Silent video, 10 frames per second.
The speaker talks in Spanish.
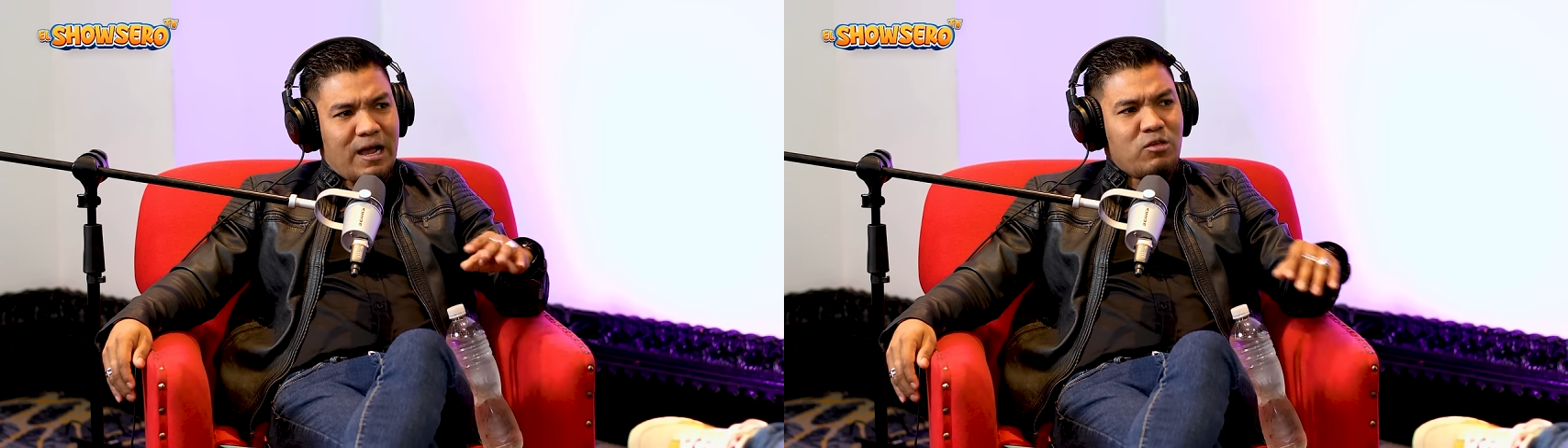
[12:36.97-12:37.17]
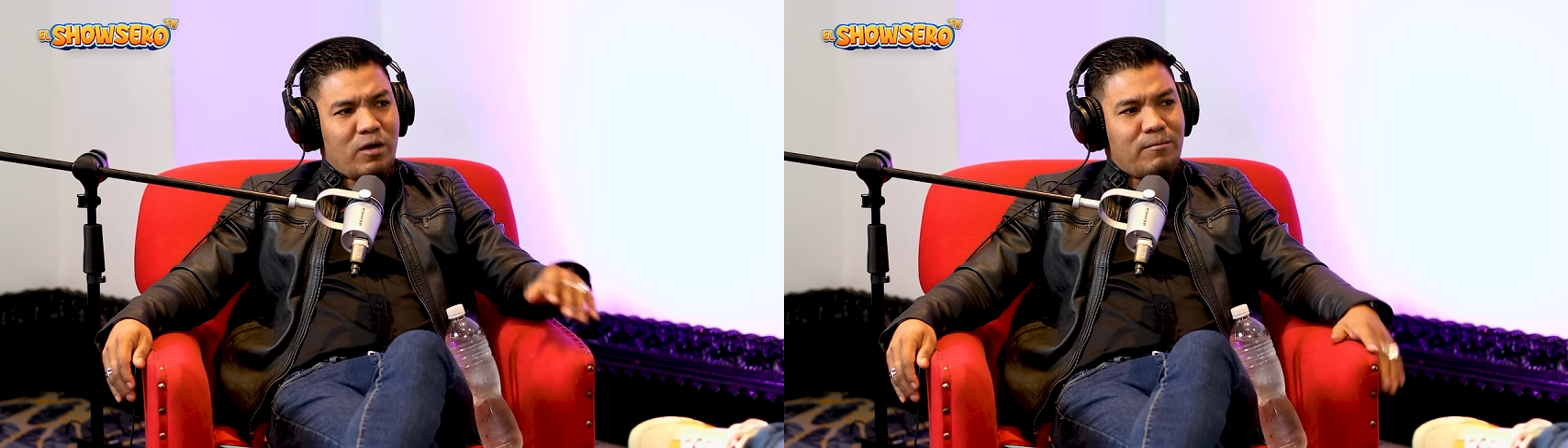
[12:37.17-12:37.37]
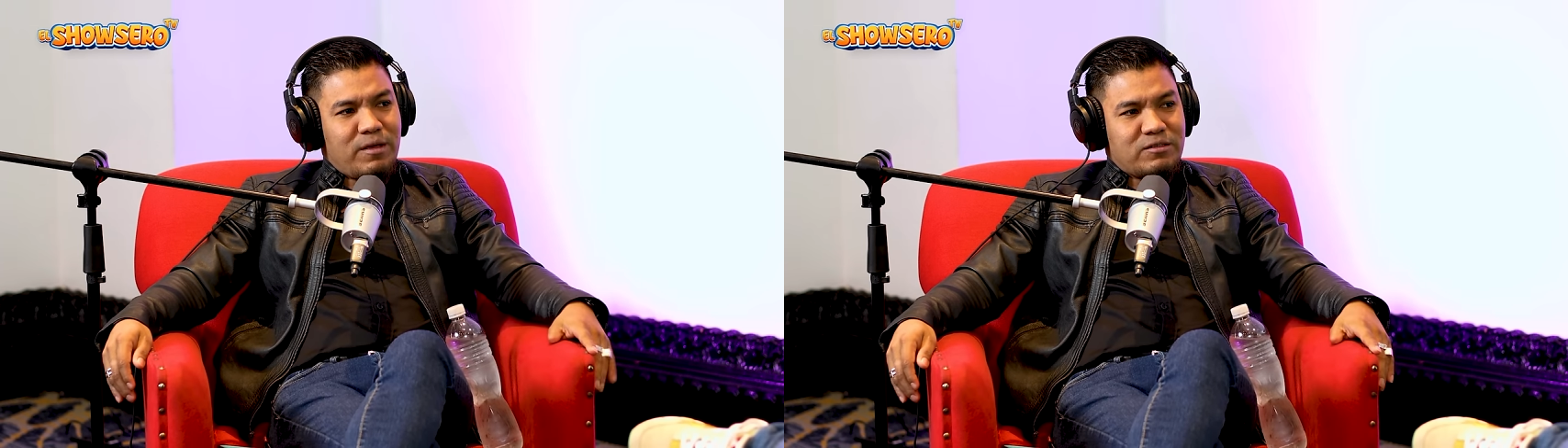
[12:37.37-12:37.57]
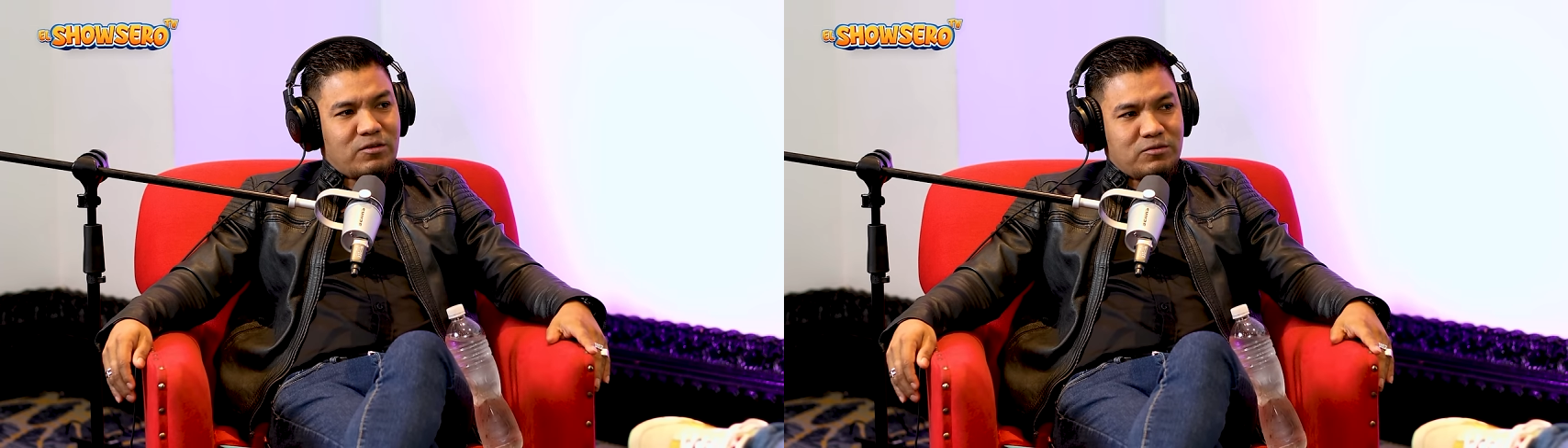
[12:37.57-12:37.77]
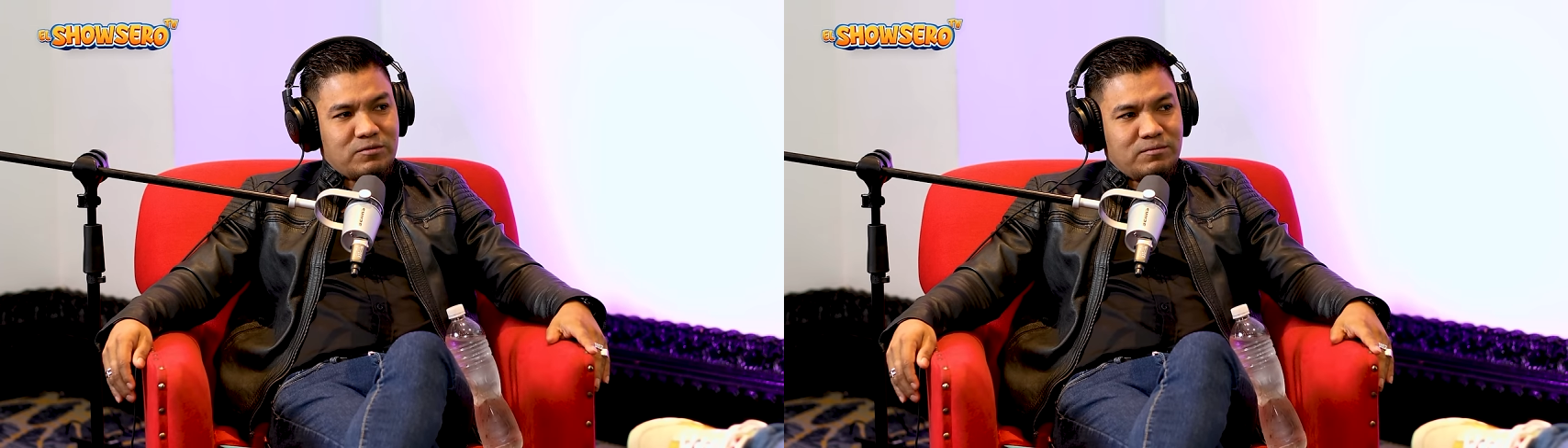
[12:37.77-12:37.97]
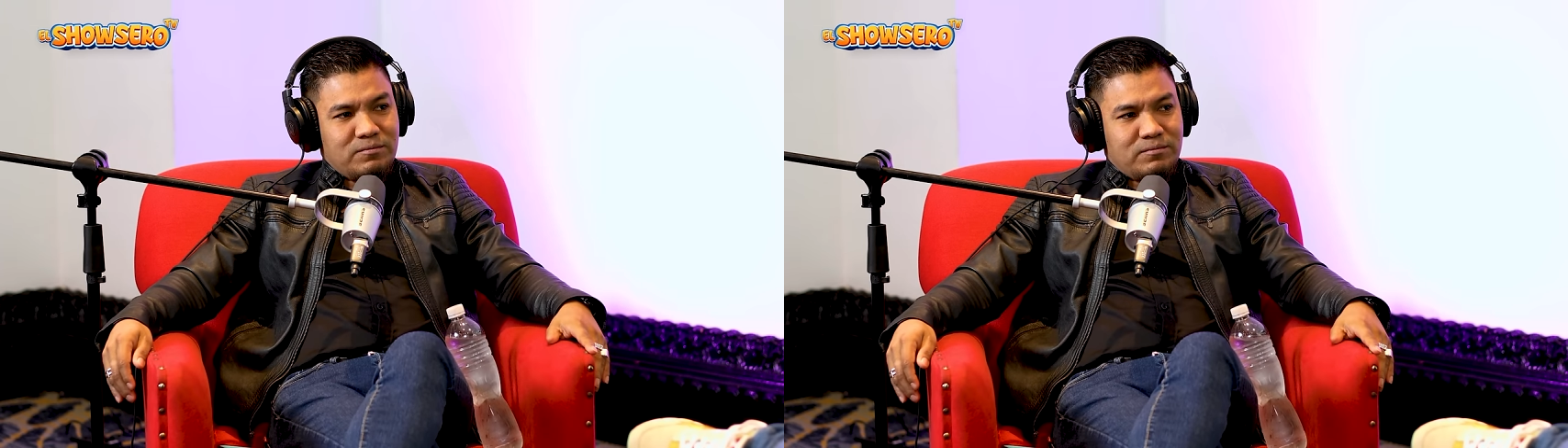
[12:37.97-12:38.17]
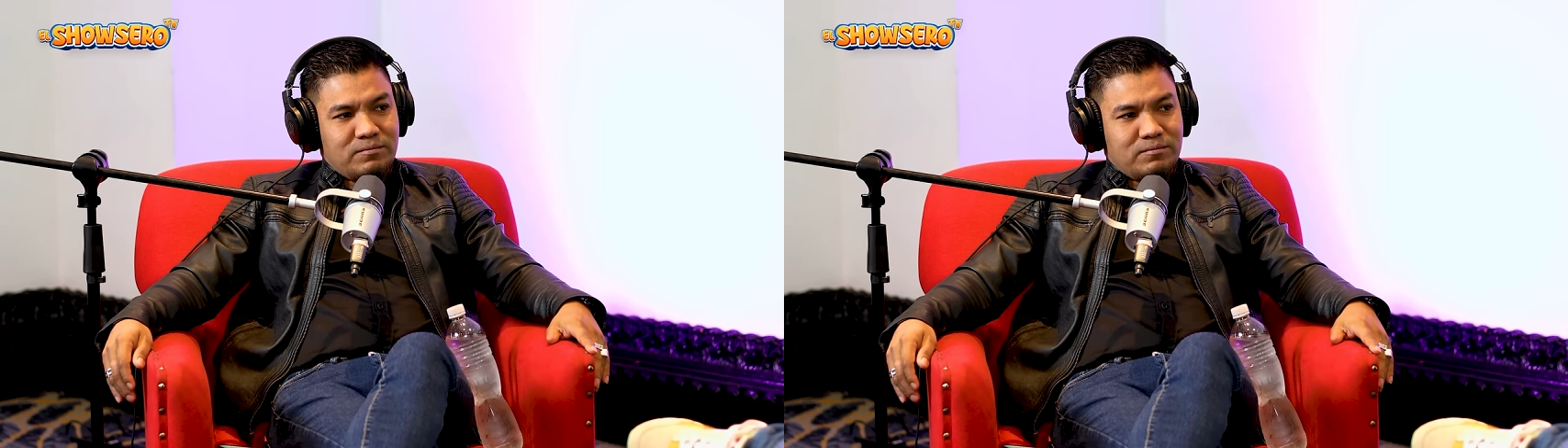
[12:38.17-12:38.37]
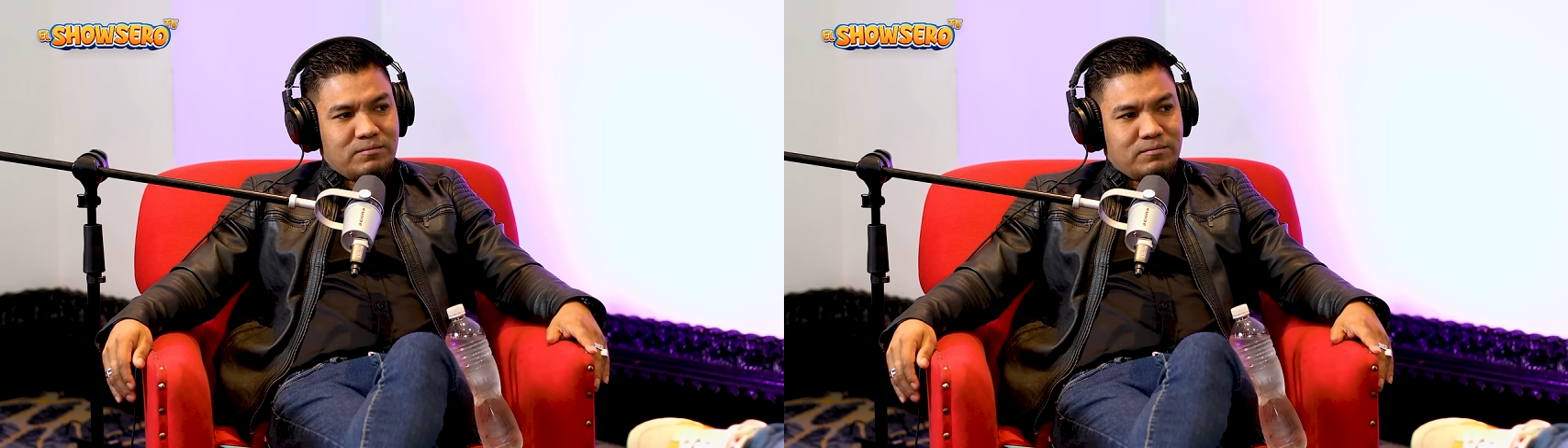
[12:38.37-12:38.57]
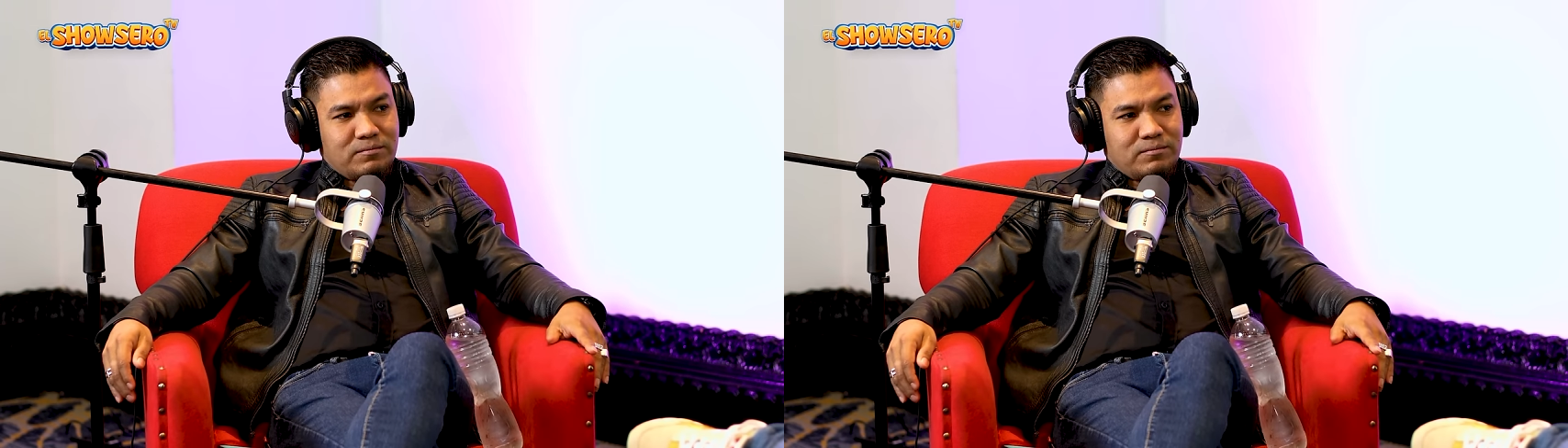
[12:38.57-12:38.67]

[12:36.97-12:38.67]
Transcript: años en vicios. O